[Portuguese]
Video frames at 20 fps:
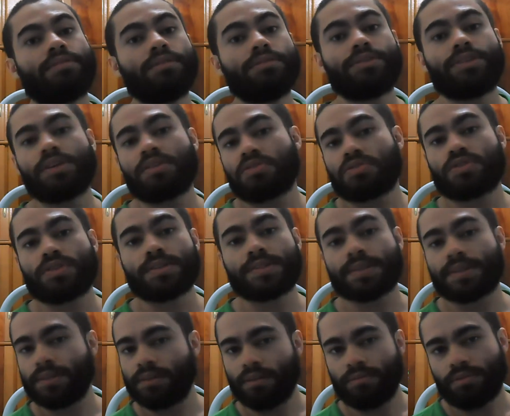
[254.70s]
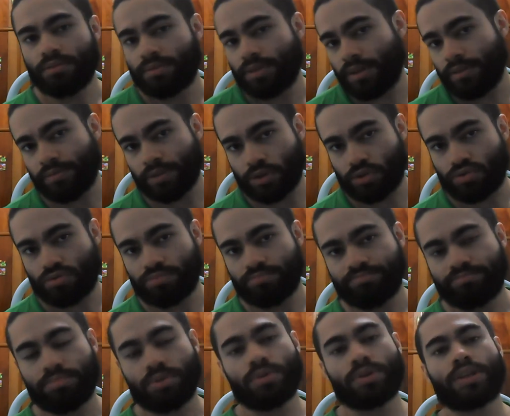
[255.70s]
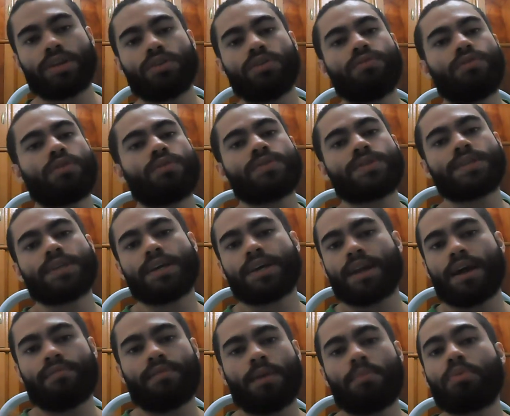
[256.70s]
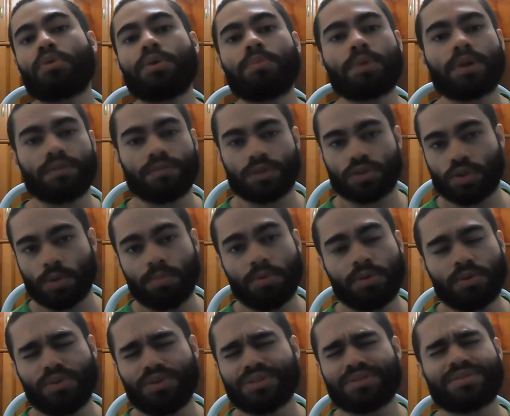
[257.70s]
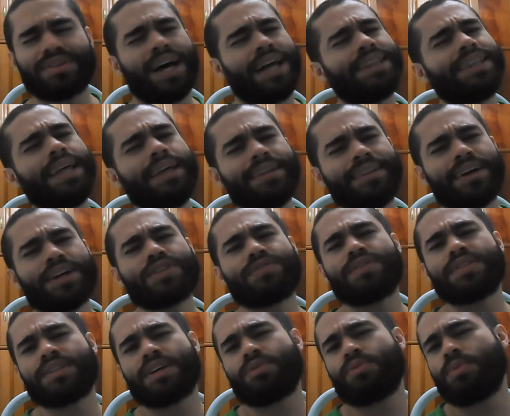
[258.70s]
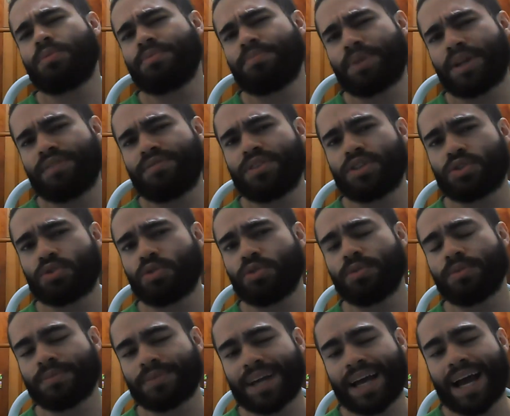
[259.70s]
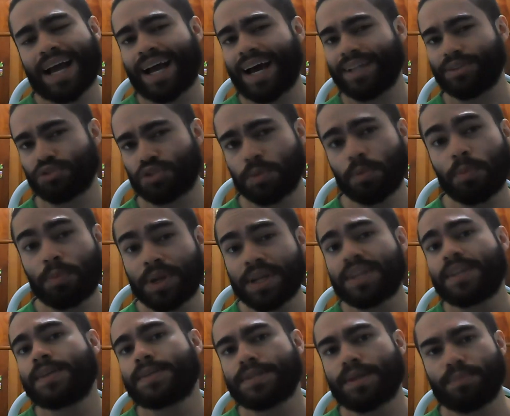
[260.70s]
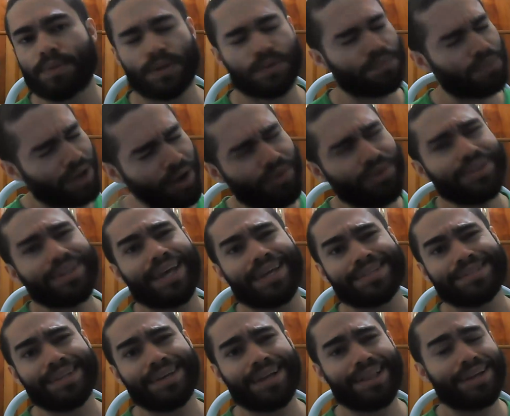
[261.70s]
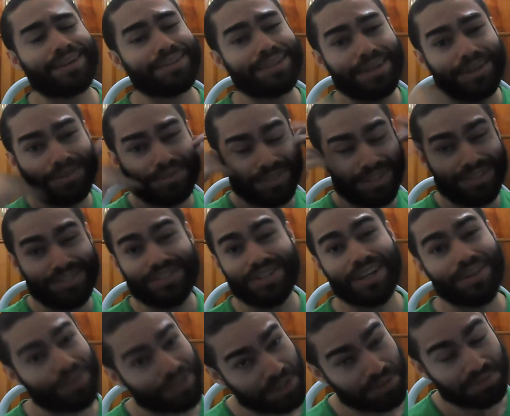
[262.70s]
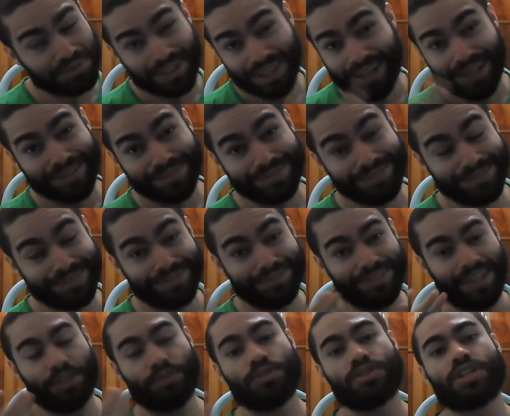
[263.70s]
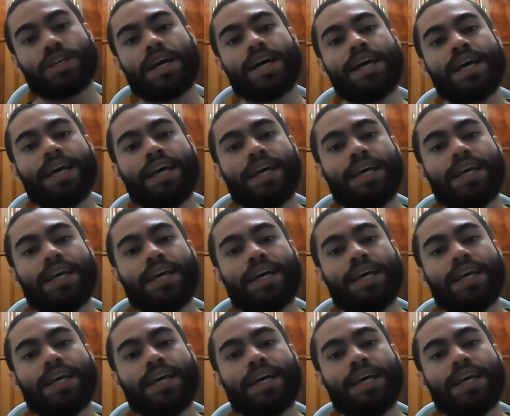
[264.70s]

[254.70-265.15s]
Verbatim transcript: Vão ter dias que não vão ter vídeo porque eu não vou conseguir gravar por um imprevisto ou por outro. Até às vezes algum imprevisto cagado, tipo preguiça mesmo. O que acontece, né, galera? Porque tem dia que você não tá, não tá no dia.